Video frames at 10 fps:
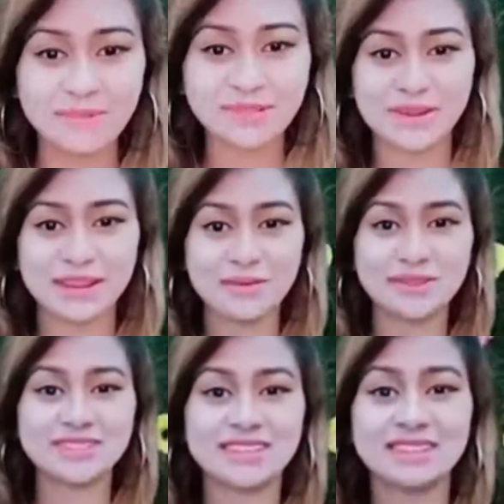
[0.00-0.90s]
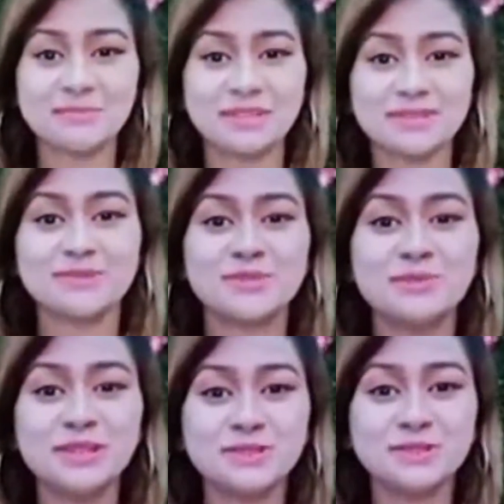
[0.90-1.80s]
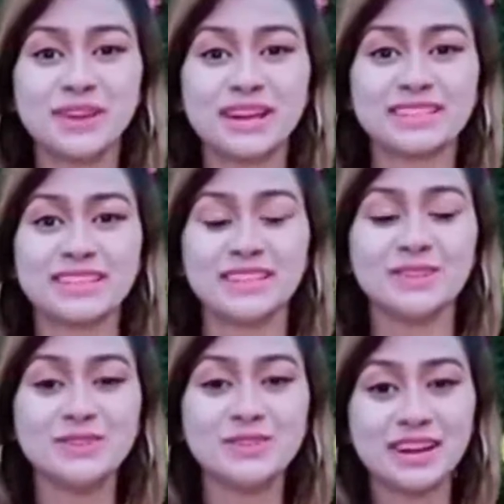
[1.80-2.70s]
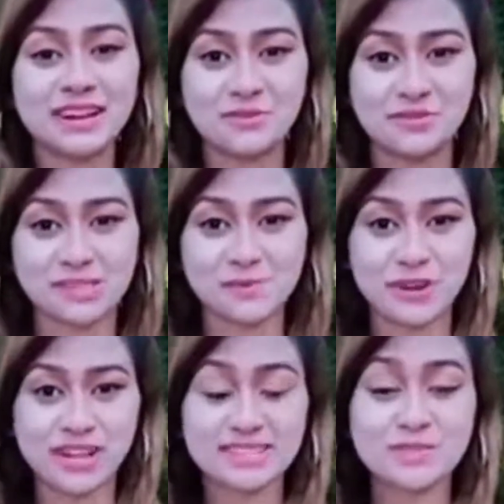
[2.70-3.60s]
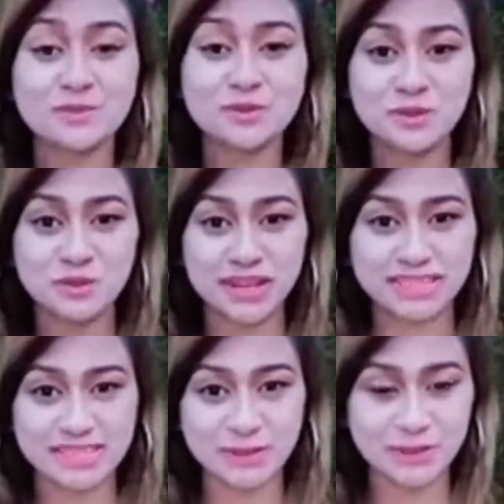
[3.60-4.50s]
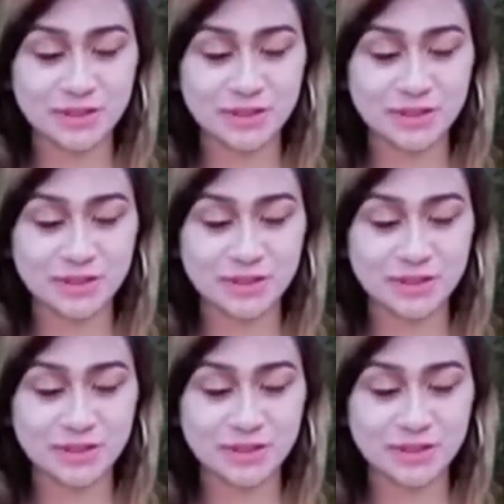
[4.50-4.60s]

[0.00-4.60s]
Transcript: আসলে ইউটিউবে আপনি এরকম স্বাস্থ্য বিষয়ক অসংখ্য ভিডিও পাবেন যেগুলোর আসলে